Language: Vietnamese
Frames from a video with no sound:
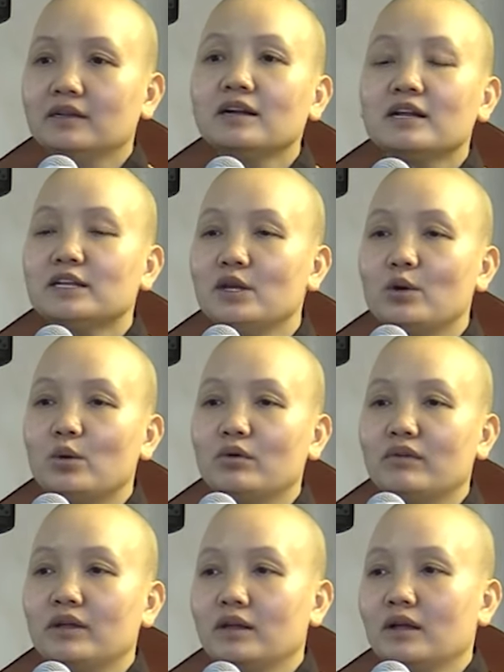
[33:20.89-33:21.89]
Rất là nhiều
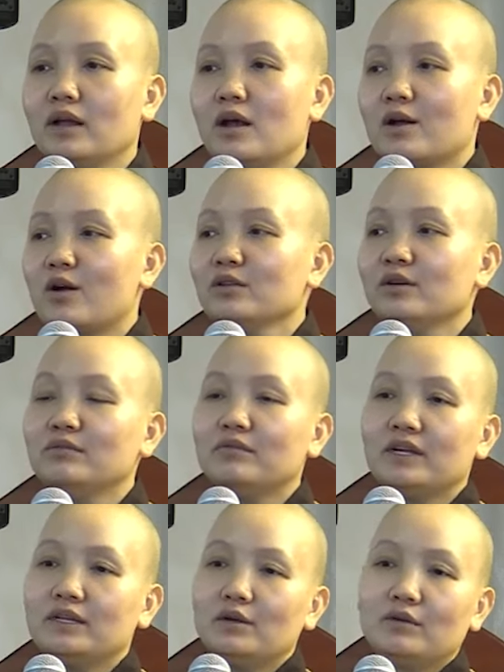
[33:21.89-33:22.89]
quý vị. Có
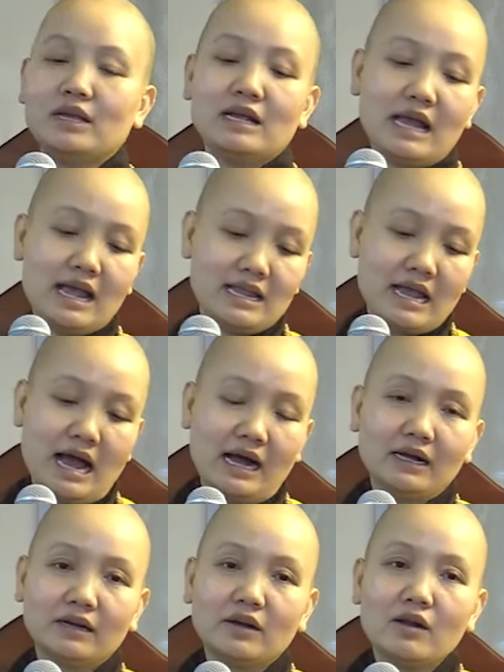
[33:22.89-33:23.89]
những vị nhiều khi nghe
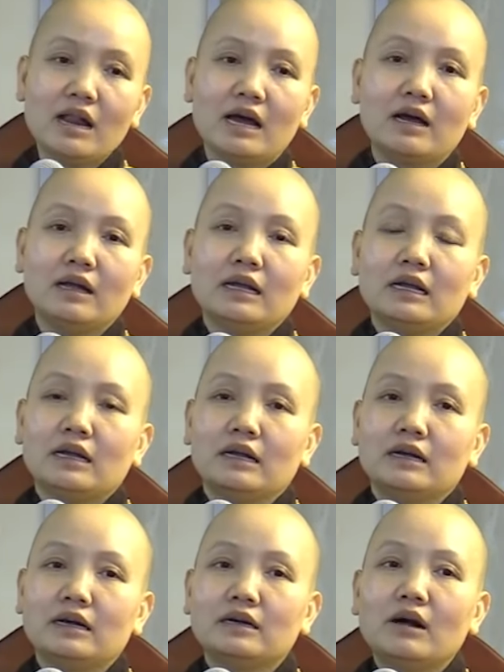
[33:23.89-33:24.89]
giảng là nói là
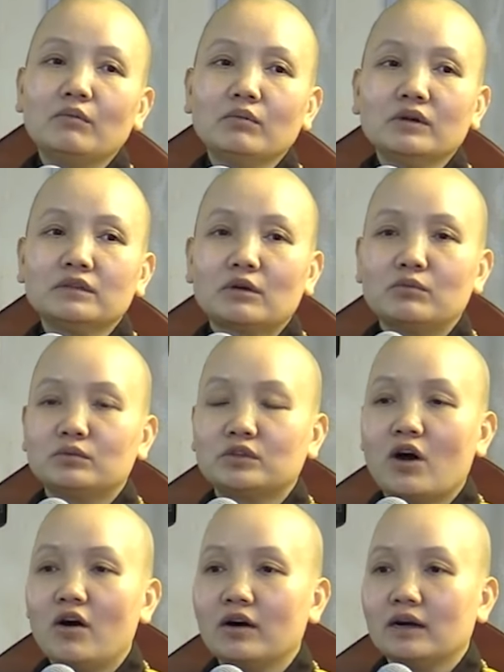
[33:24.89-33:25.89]
không có trồng
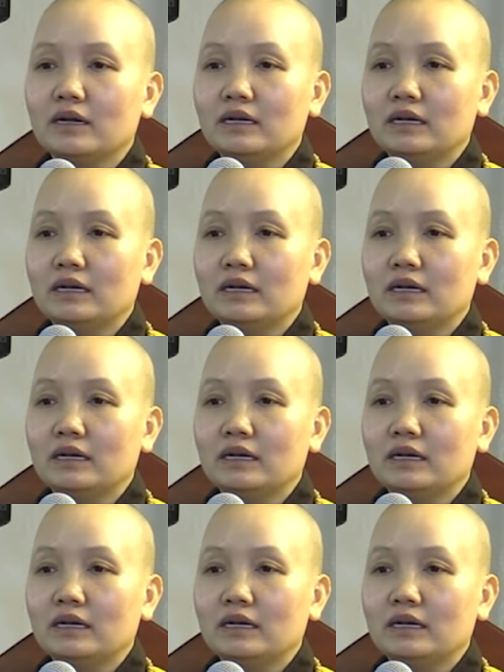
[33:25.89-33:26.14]
trọt,